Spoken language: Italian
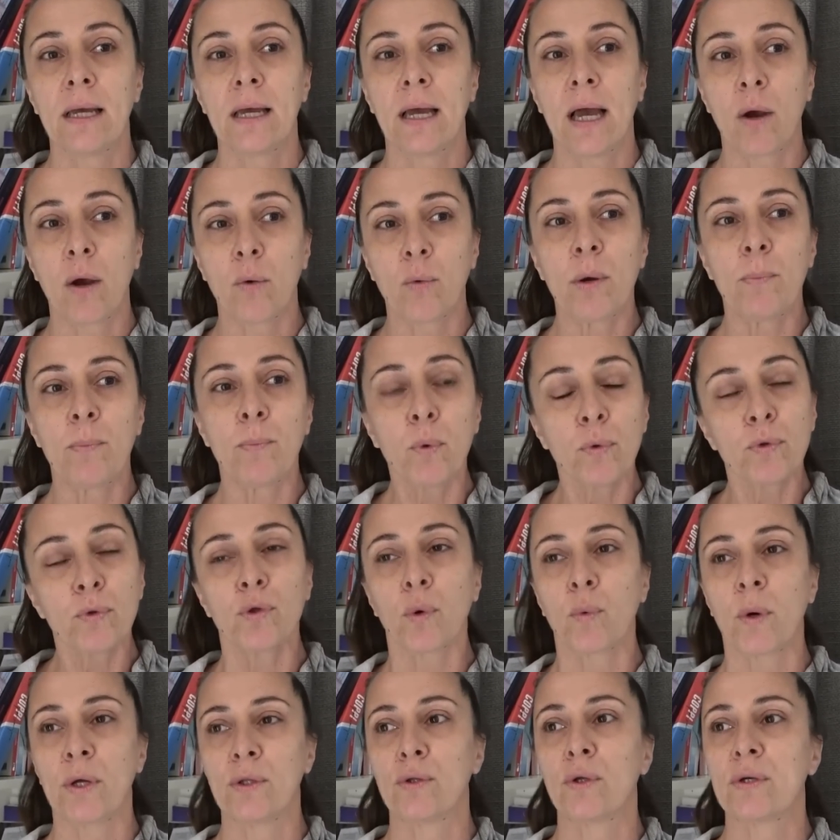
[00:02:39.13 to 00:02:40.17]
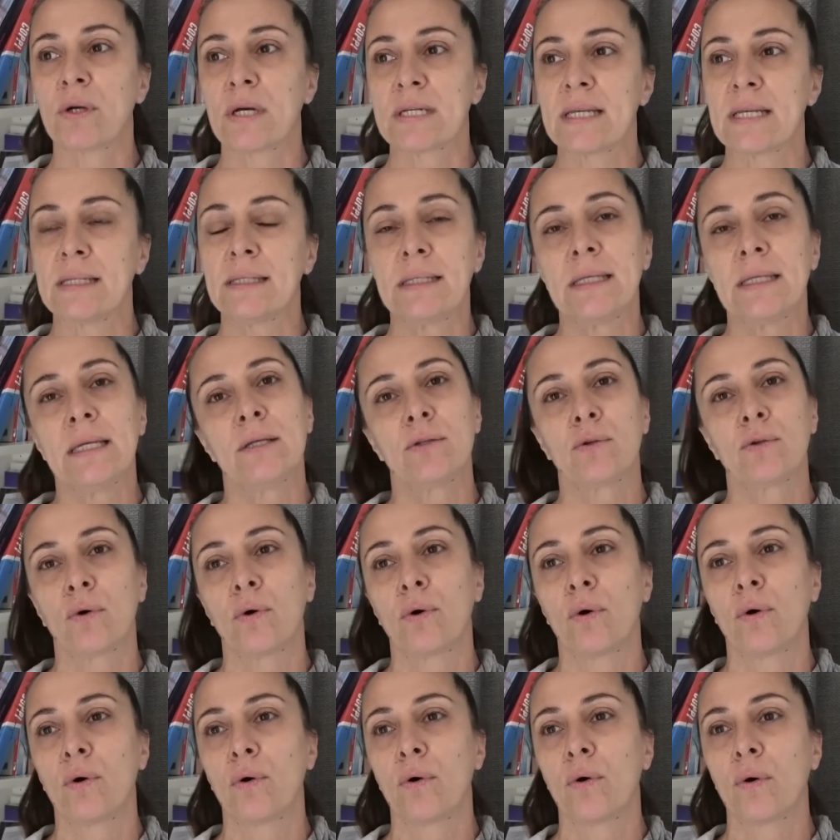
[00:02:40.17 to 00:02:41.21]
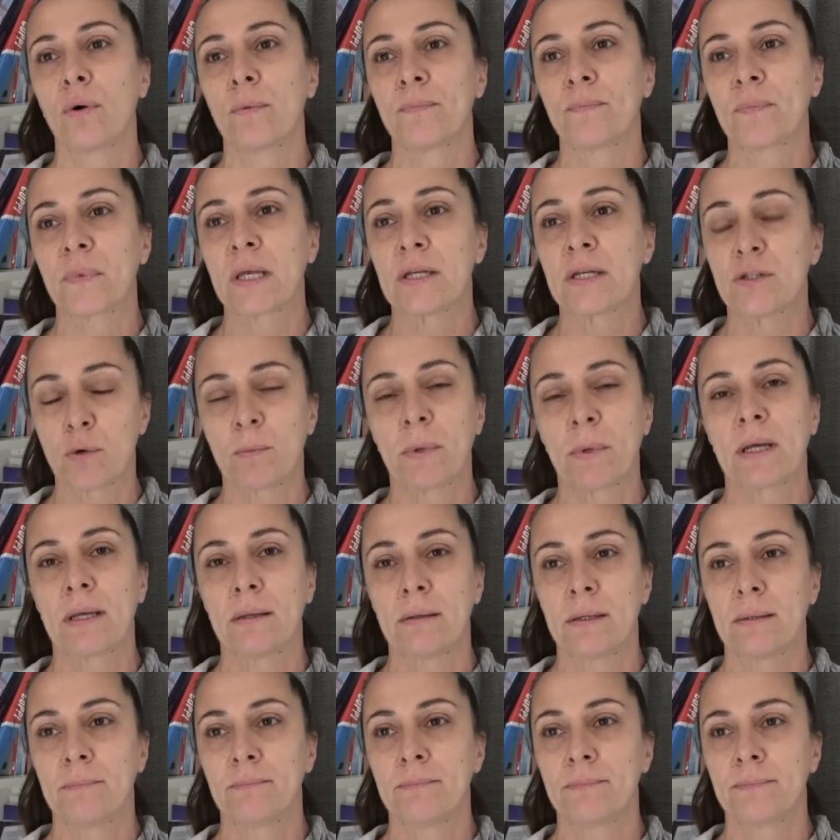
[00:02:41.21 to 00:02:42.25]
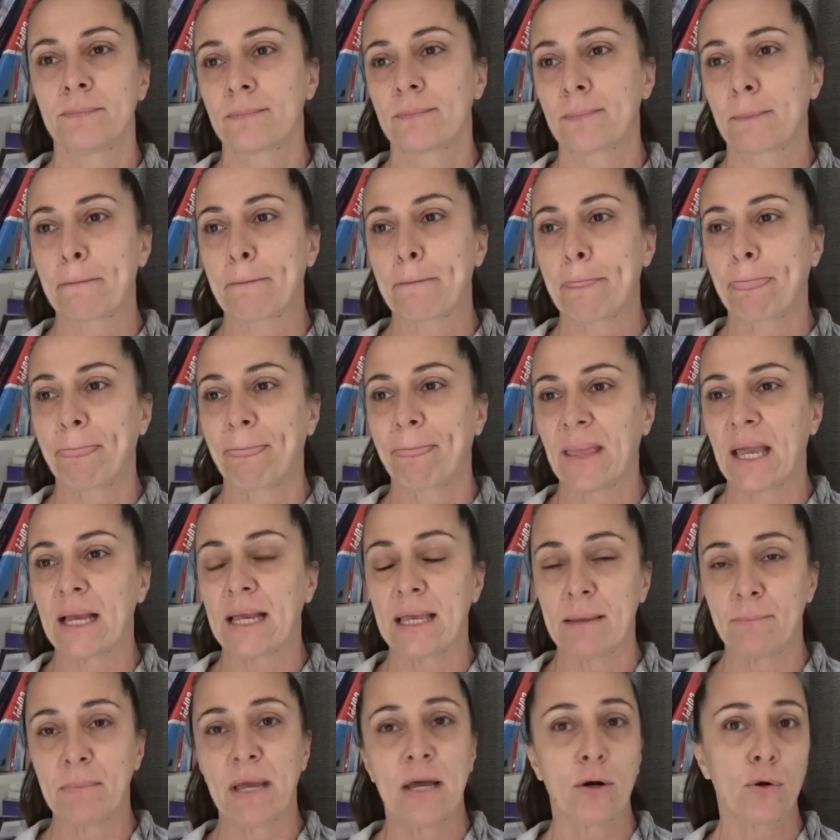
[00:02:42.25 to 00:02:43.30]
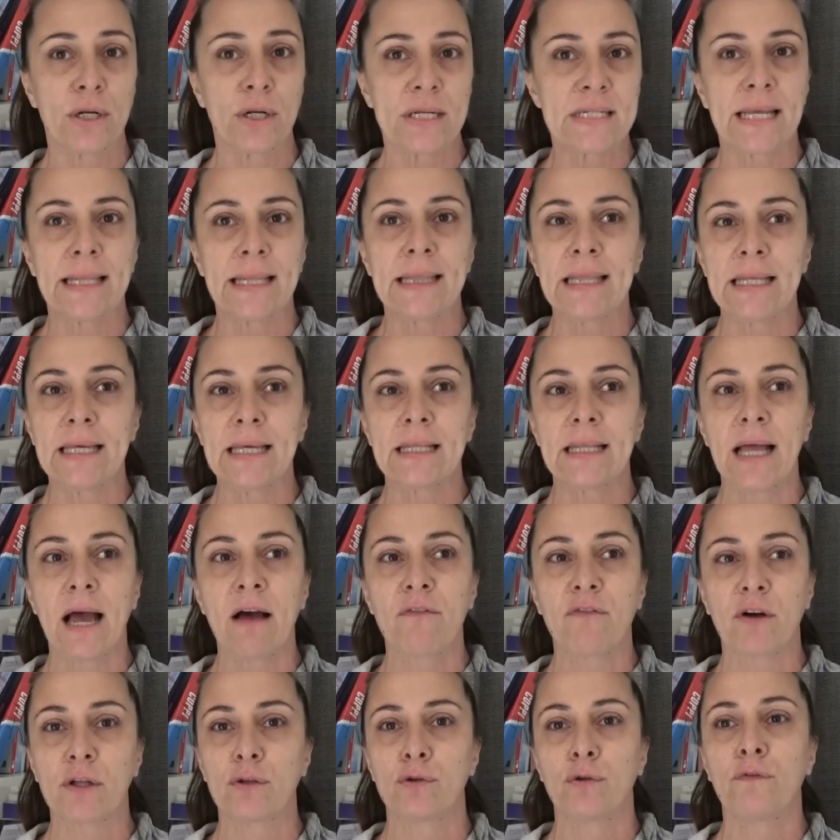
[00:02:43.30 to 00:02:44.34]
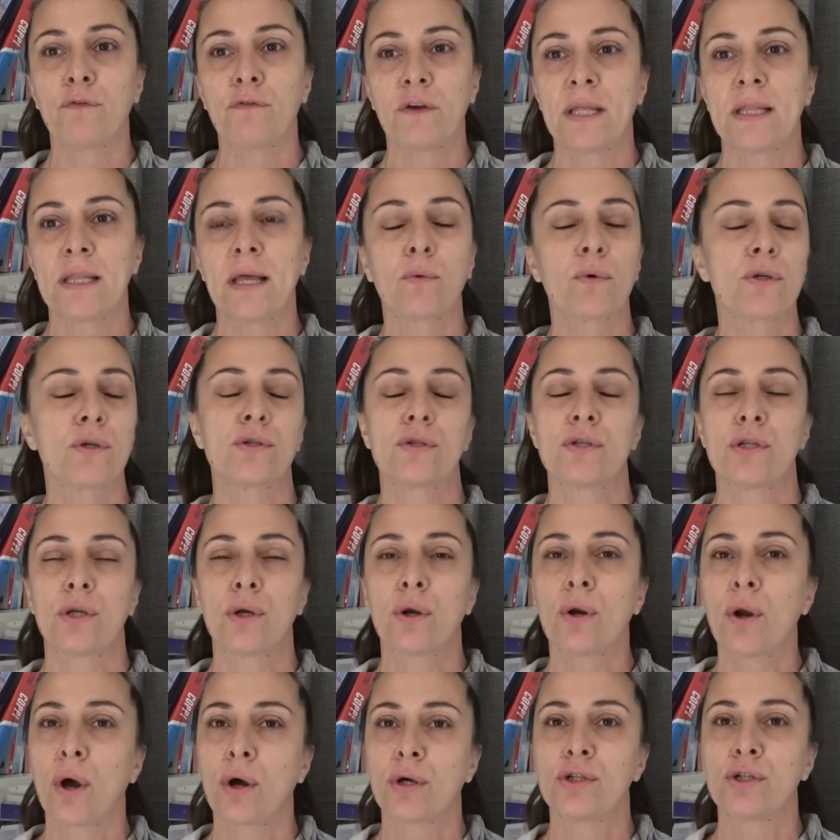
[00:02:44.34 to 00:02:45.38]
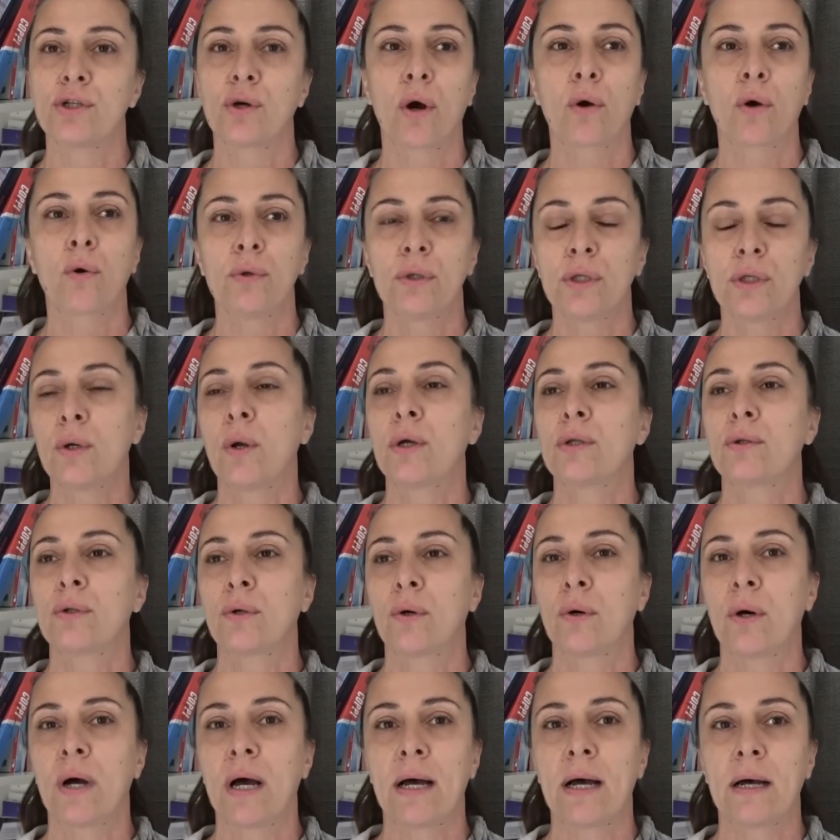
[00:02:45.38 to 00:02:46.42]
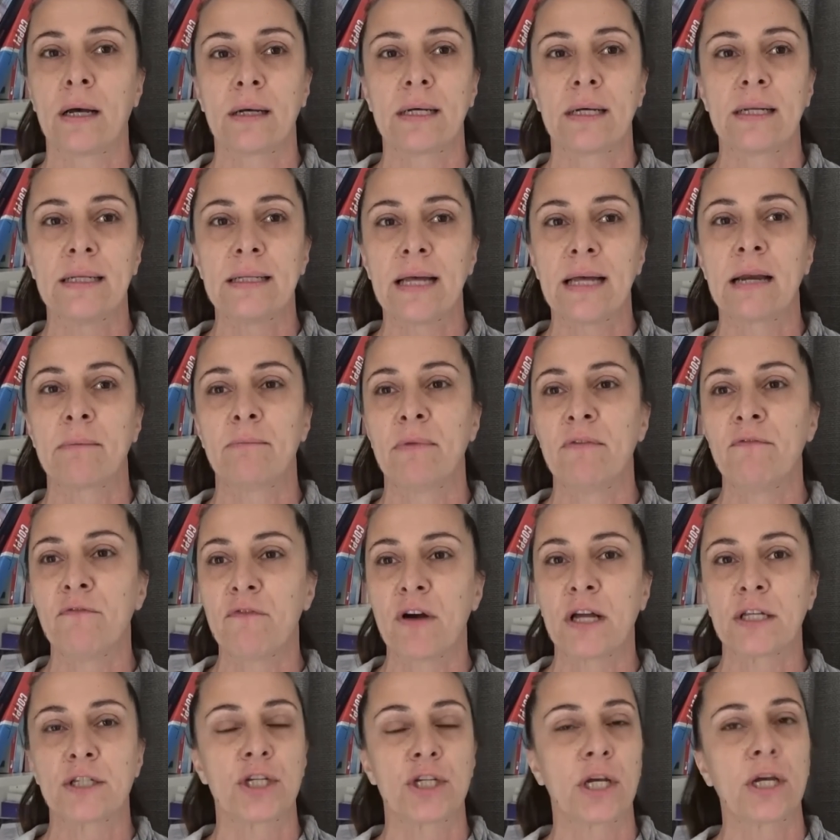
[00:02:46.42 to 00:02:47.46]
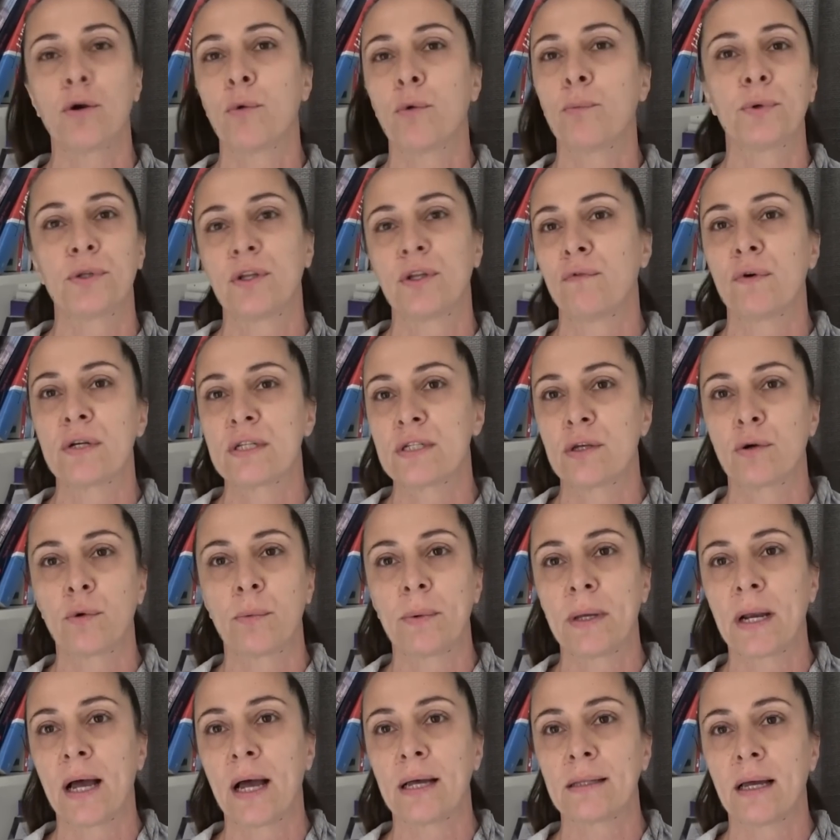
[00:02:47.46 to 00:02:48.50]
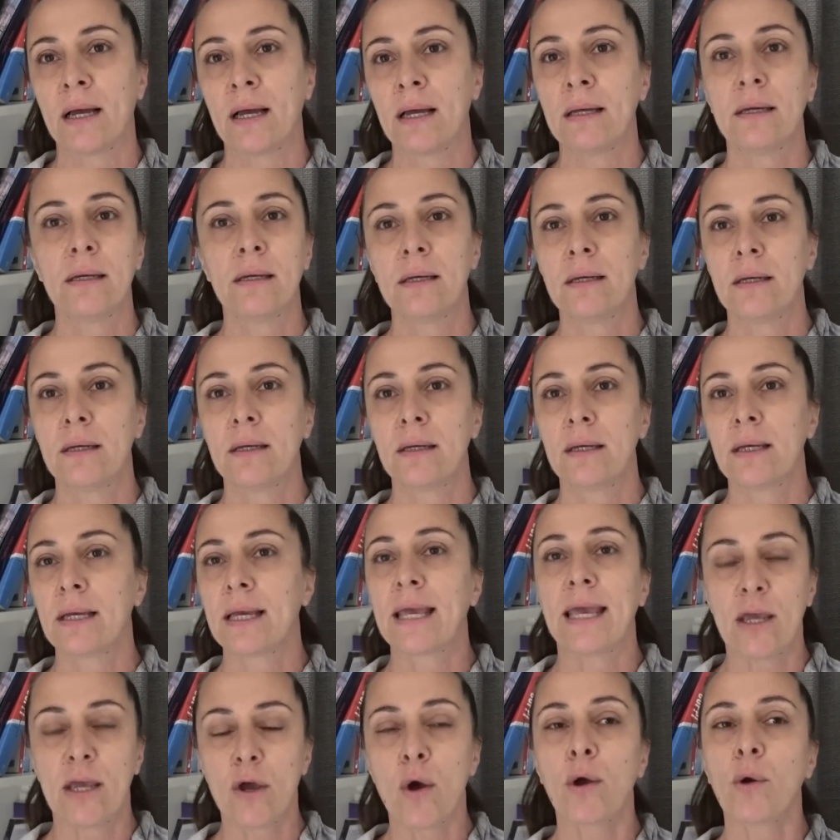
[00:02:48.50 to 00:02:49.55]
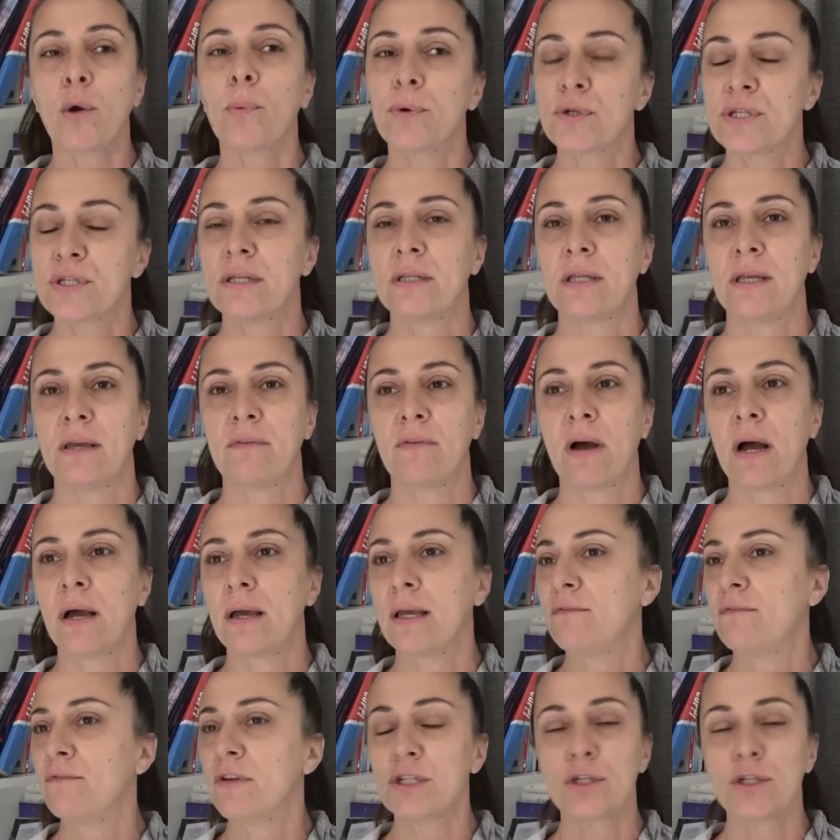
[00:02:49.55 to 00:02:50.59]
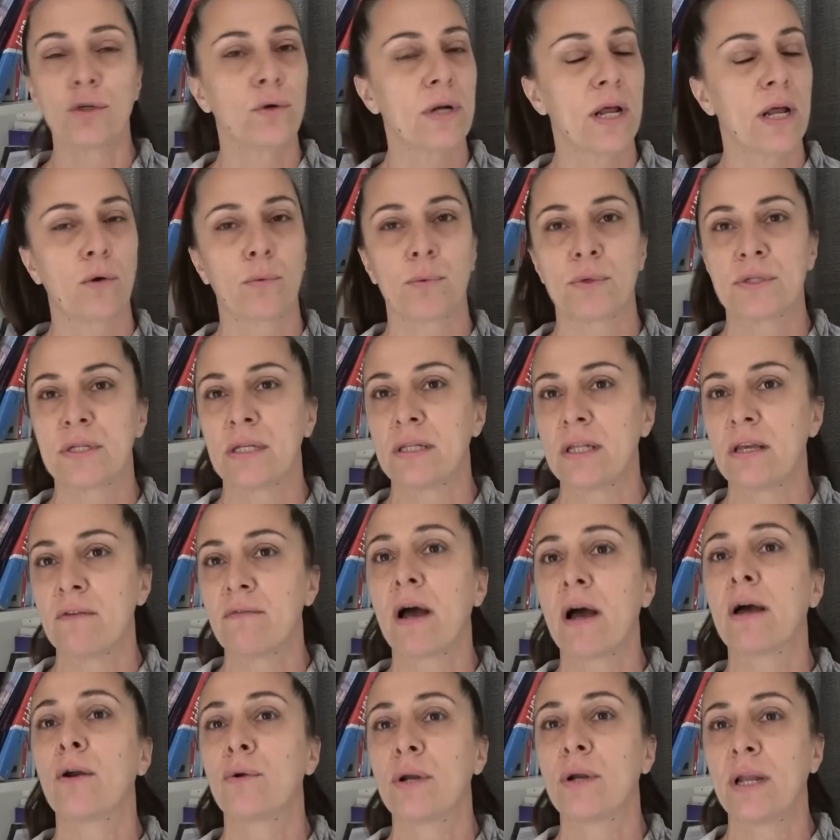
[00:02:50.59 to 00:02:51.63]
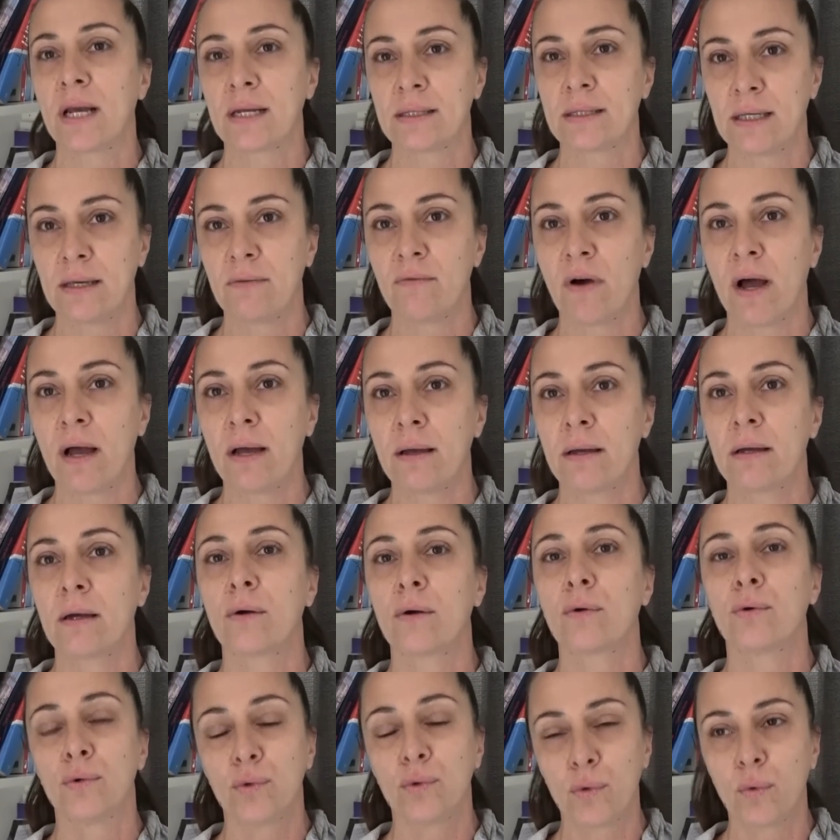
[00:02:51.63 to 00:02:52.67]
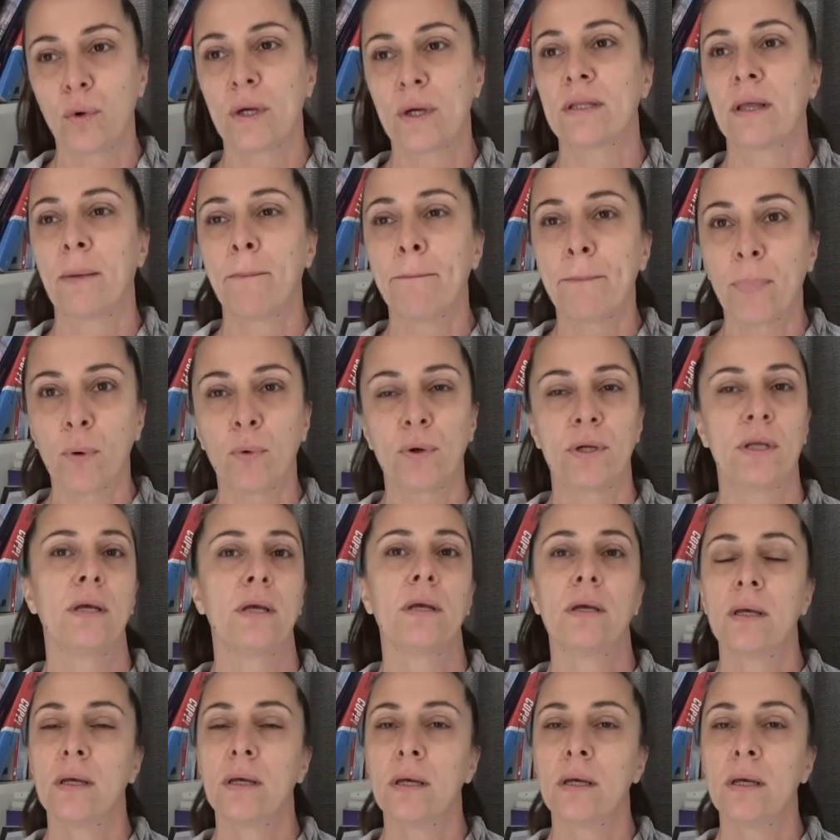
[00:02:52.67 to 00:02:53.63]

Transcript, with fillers: A quel punto, quando ho sentito che, insomma, ehm, che mi ero risentita, ha fatto fede a questo serologico, ha continuato a gridarmi in faccia che non potevo essere operata che io ero positiva, invece non ero positiva, ero negativa con due tamponi